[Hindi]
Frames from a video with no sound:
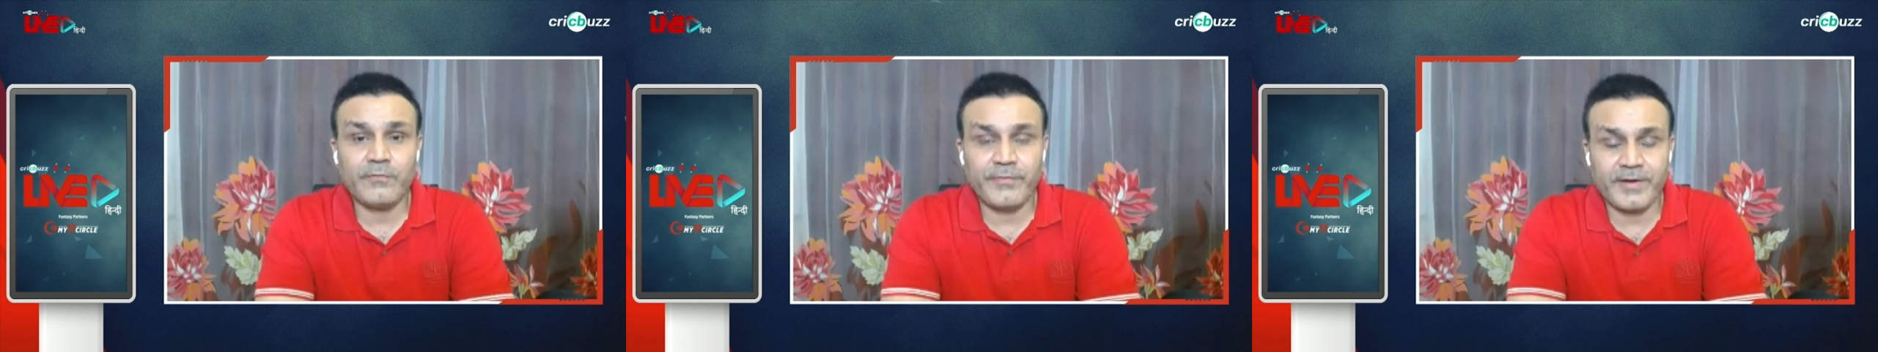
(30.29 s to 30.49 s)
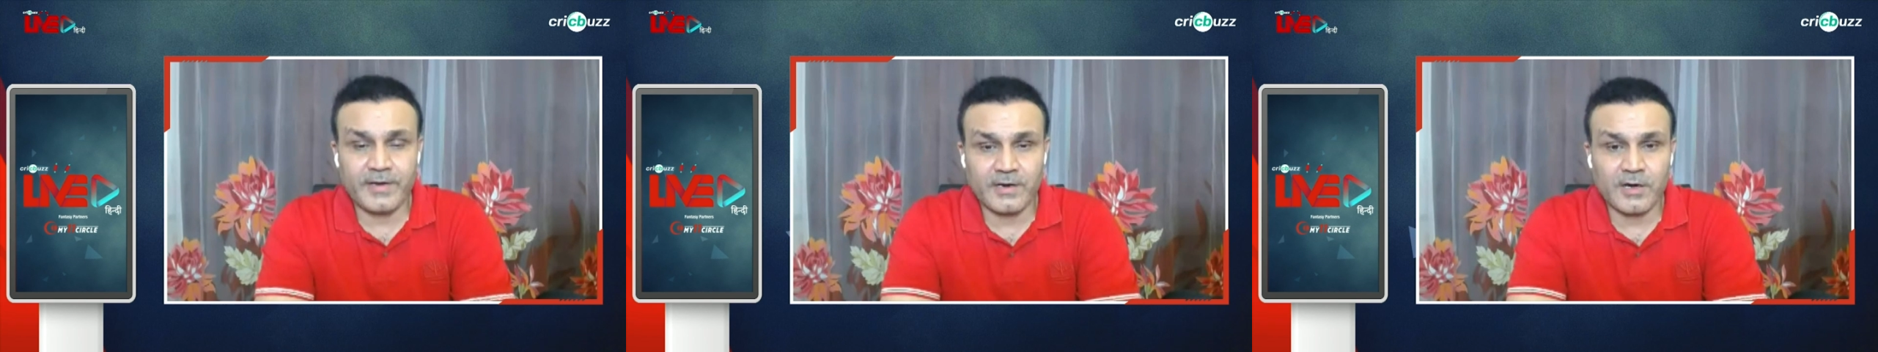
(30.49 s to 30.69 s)

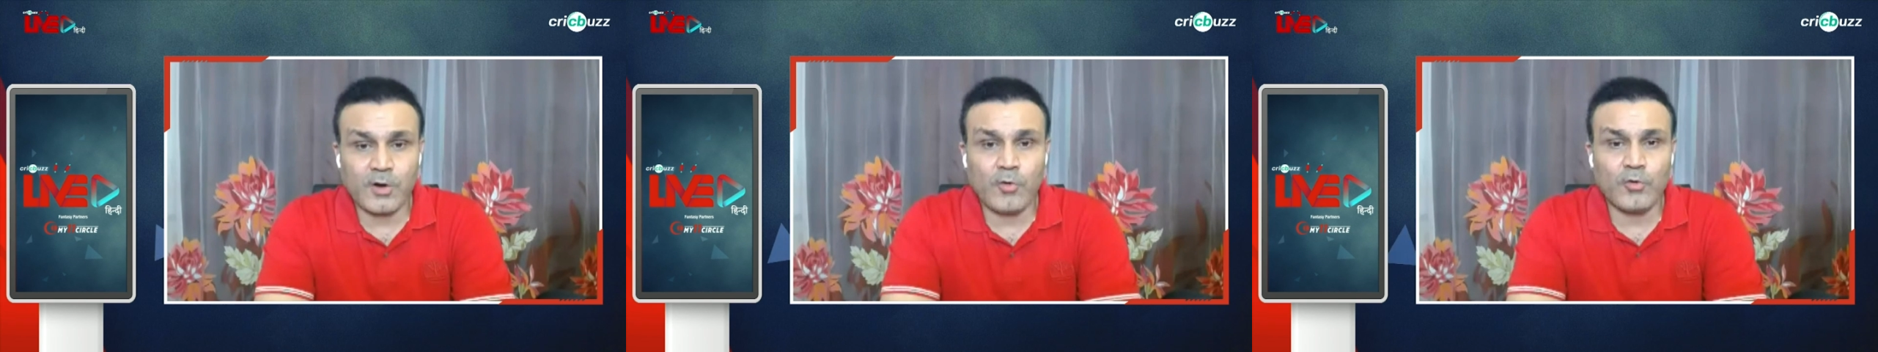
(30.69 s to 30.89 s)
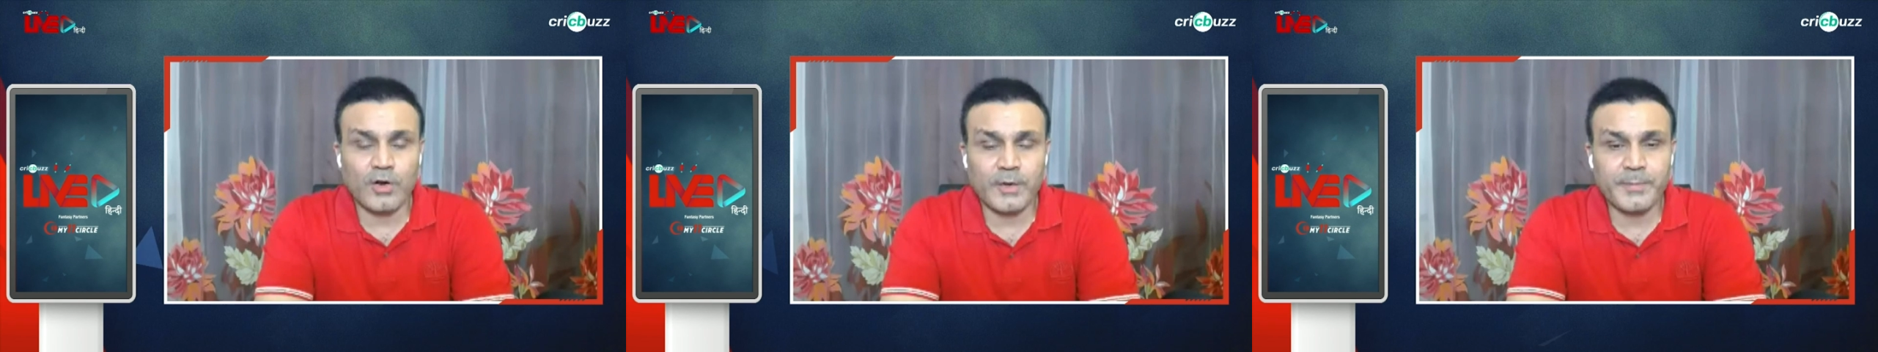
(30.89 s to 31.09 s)
का फिटर
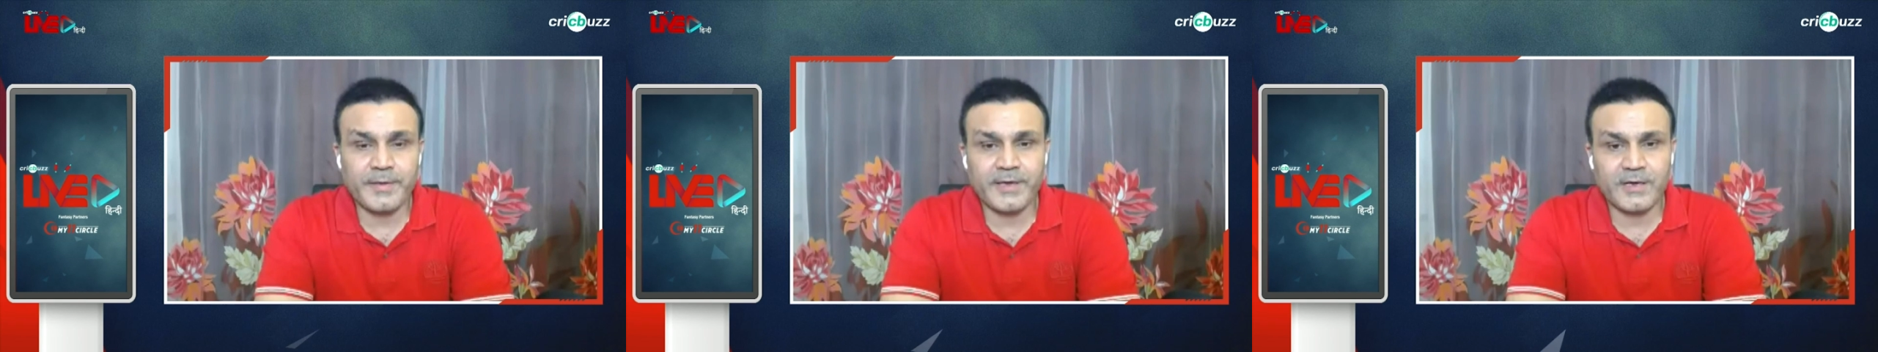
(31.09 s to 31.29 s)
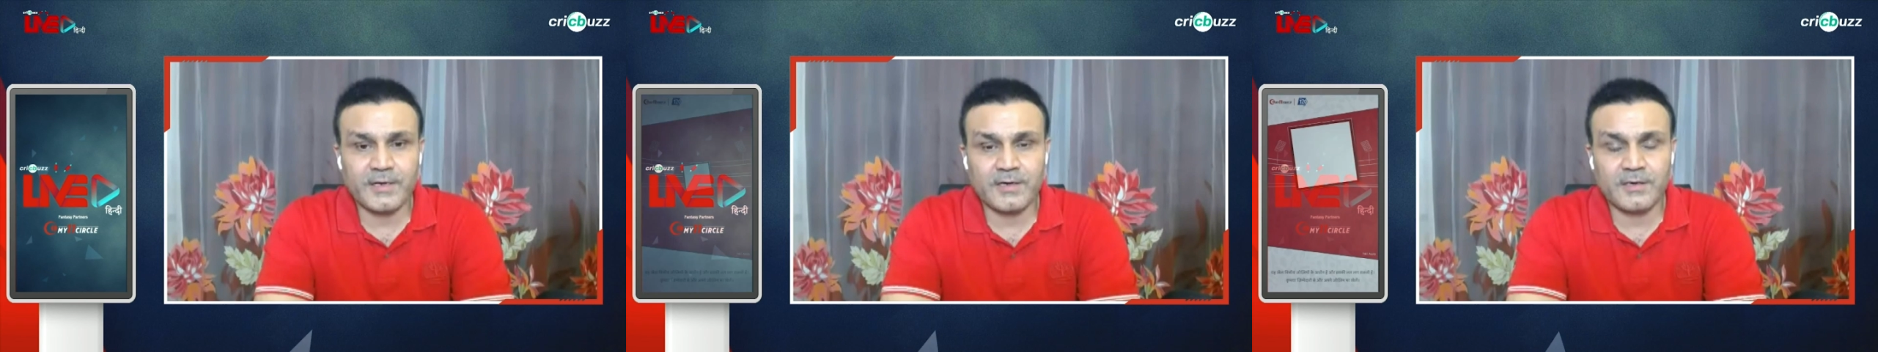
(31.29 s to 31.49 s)
ना होना
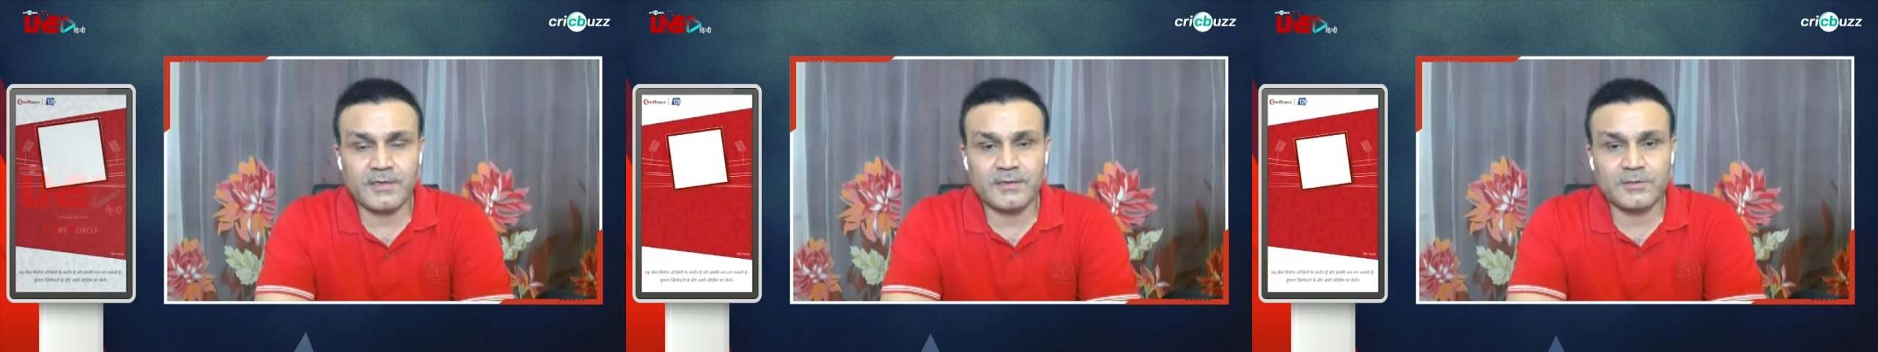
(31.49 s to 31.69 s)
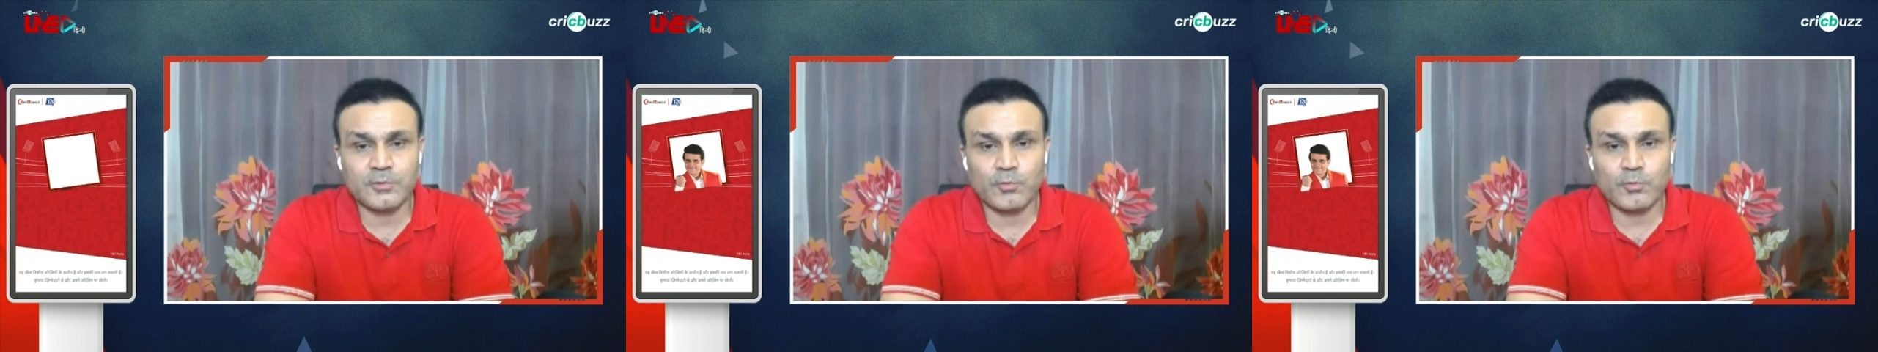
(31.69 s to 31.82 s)
भी एक